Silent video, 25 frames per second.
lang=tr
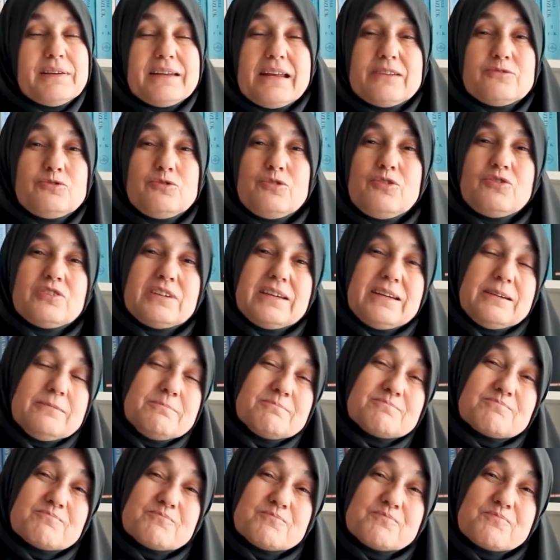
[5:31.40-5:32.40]
bana diyor ki
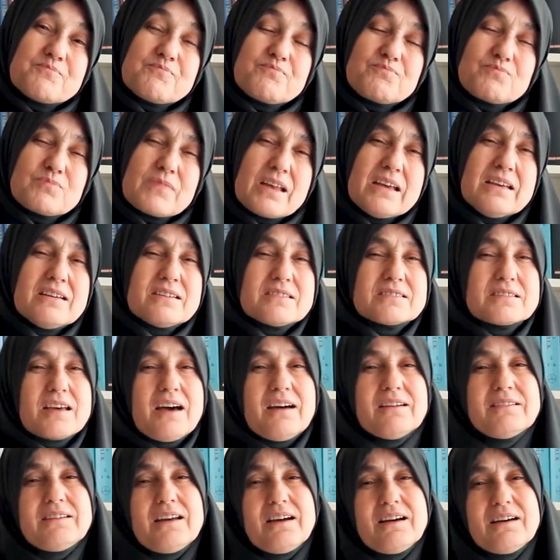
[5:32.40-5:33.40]

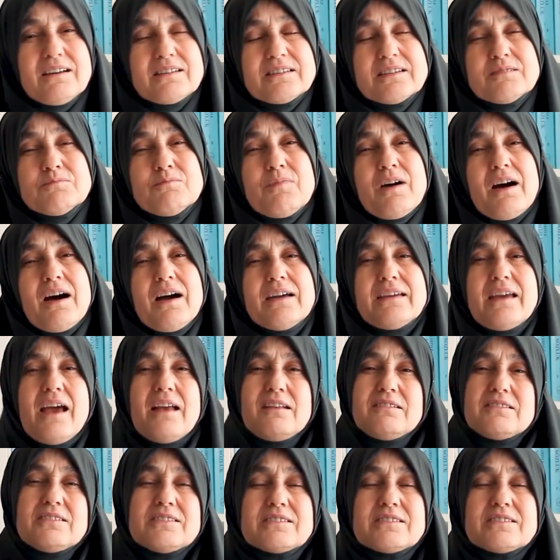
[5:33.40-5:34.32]
Salih Hanım hayal